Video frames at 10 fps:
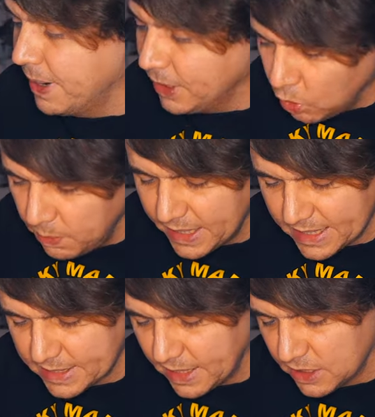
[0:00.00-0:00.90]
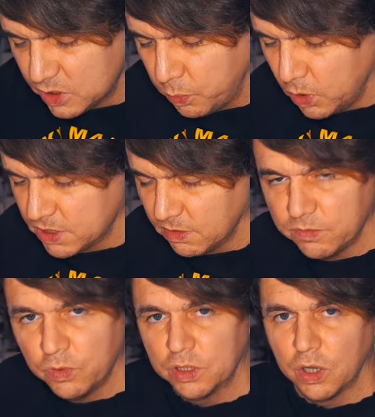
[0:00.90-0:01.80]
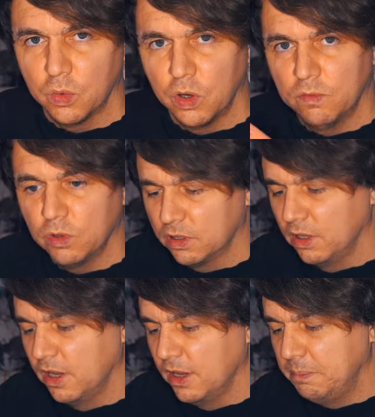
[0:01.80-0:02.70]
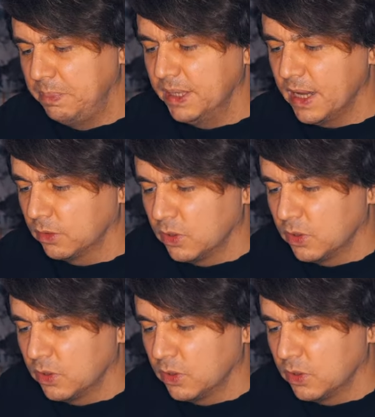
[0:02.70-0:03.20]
Потом я стал использовать вот такой вот пенал.